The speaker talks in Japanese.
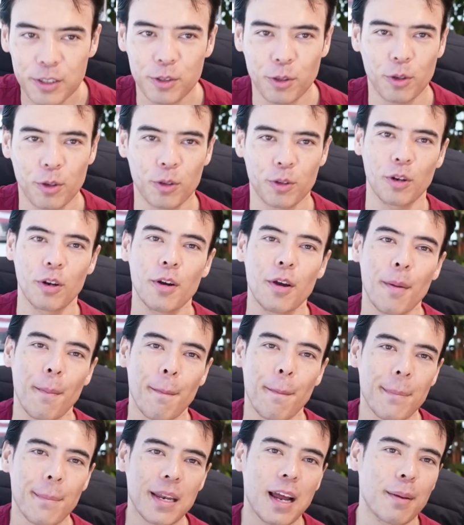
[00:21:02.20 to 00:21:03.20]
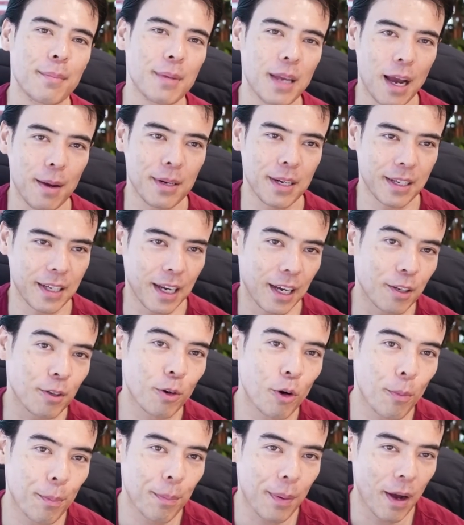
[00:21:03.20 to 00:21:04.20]
それと南アメリカ、
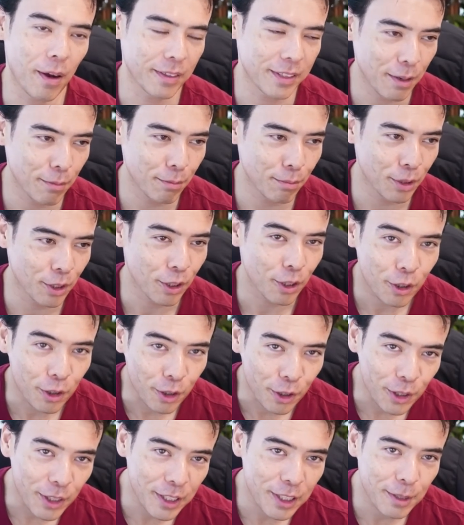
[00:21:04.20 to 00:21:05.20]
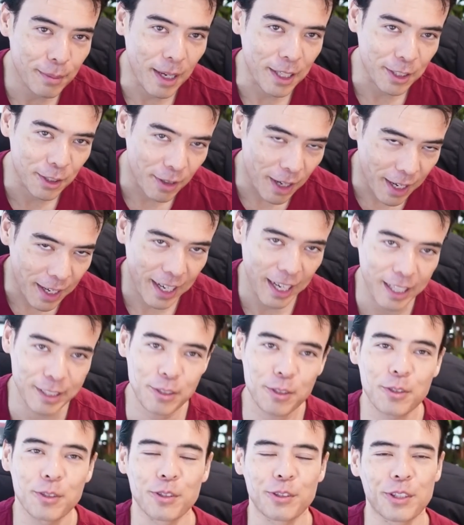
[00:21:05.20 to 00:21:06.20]
ヨーロッパは全部クリスマスは家
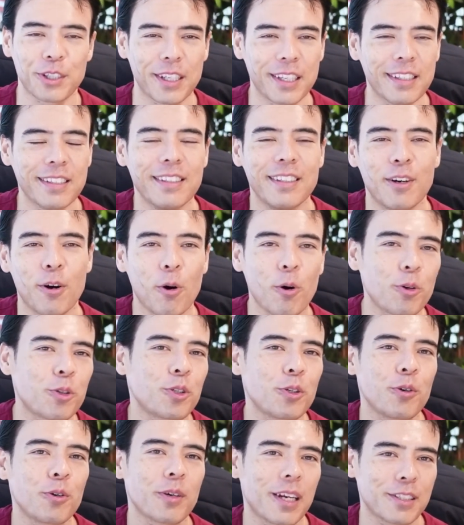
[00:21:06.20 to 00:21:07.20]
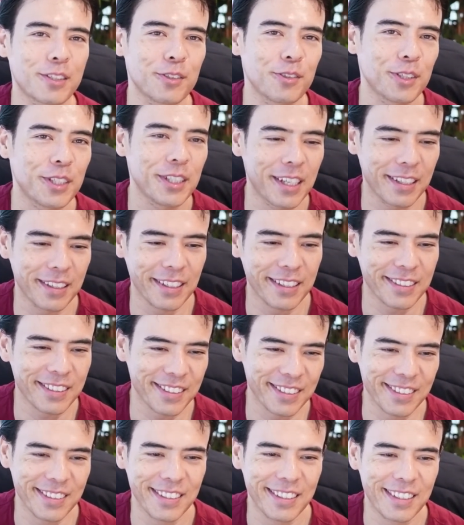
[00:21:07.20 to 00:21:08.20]
族の日、お正月の日なんで
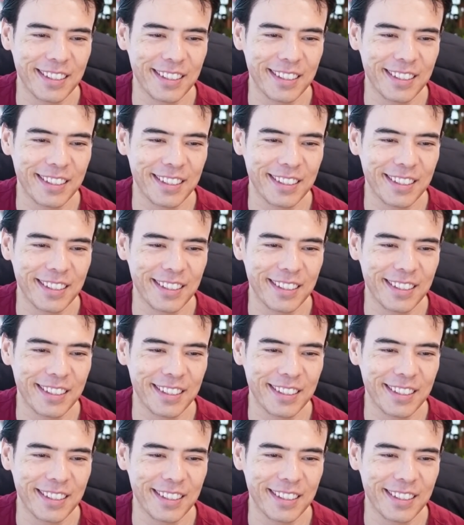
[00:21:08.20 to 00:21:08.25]
す。